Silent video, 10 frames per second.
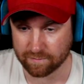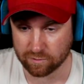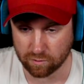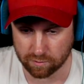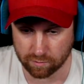
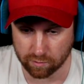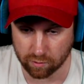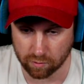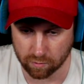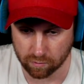Oh
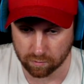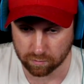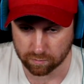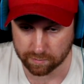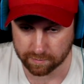
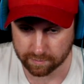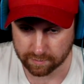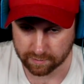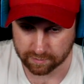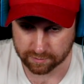no.
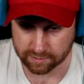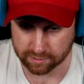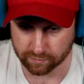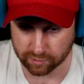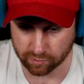Ich dachte,
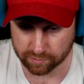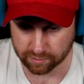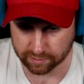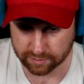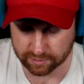wir können
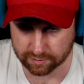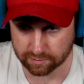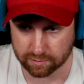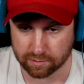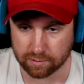Shit, jetzt...
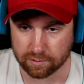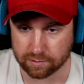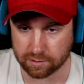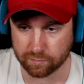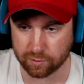Äh. Ich
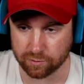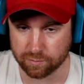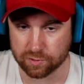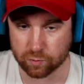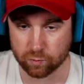dachte, wir können die
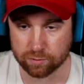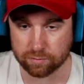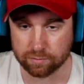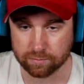besuchen.